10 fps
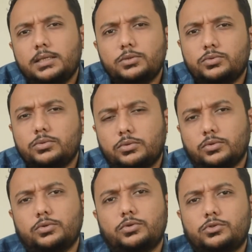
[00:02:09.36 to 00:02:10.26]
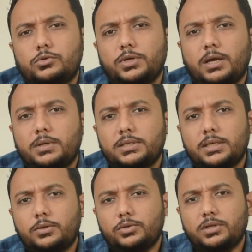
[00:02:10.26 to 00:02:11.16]
কিন্তু কোনো কোনো সময়
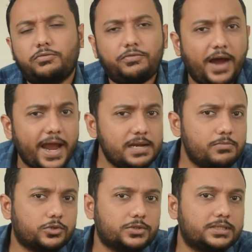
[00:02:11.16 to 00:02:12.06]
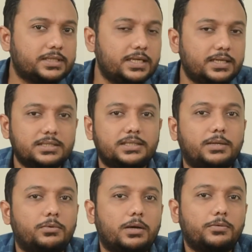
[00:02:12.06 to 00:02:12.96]
আমাদের ওদের ফাইন মোটর স্কিলটা যে
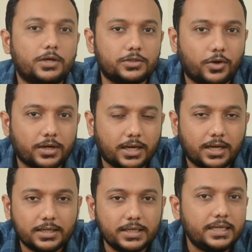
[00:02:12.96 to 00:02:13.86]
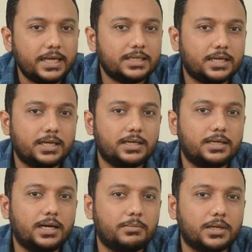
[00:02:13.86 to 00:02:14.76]
ডেভেলপ হওয়া দরকার এটা
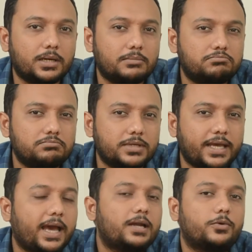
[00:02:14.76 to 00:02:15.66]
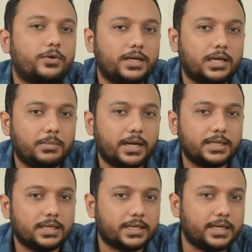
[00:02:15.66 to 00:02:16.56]
আমরা খেয়াল করি না বা
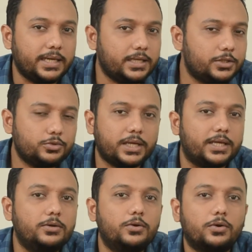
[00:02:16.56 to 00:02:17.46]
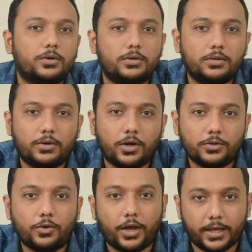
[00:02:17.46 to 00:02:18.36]
এটাকে কিছুটা ইগনোর
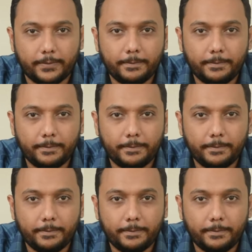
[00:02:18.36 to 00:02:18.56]
হয়তো হয়